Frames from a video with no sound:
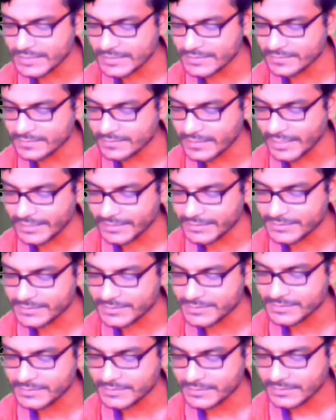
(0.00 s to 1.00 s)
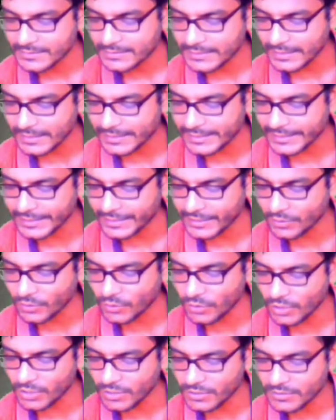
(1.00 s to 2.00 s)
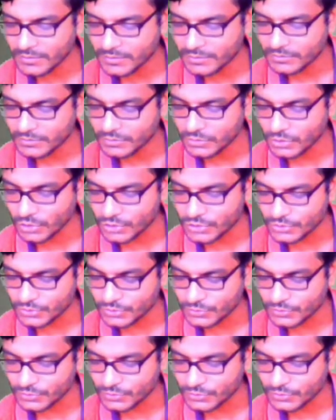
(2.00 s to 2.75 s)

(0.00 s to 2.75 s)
তিন তেইশ তাহলে এক দশ